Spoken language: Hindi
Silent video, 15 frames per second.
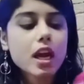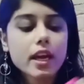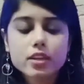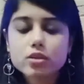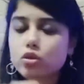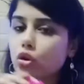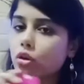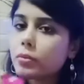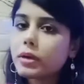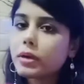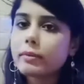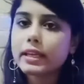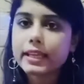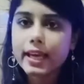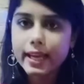इसको भी
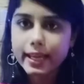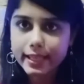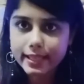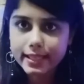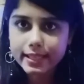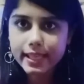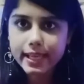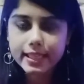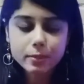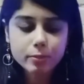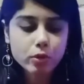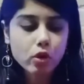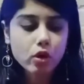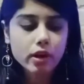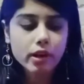मैंने एस साइज़
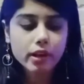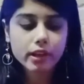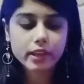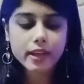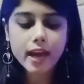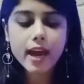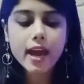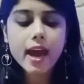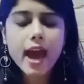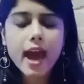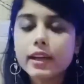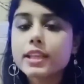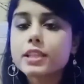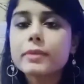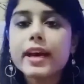पे ऑर्डर किया है
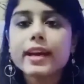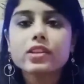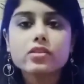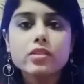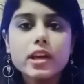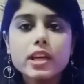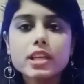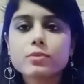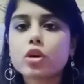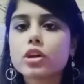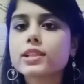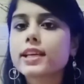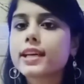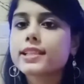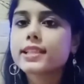इसमें एक्स्ट्रा स्मॉल
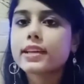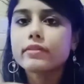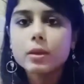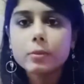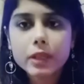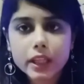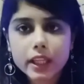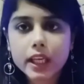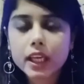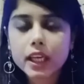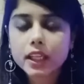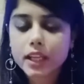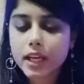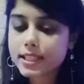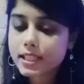साइज़ अवेलेबल नहीं
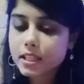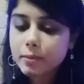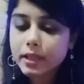था इसलिए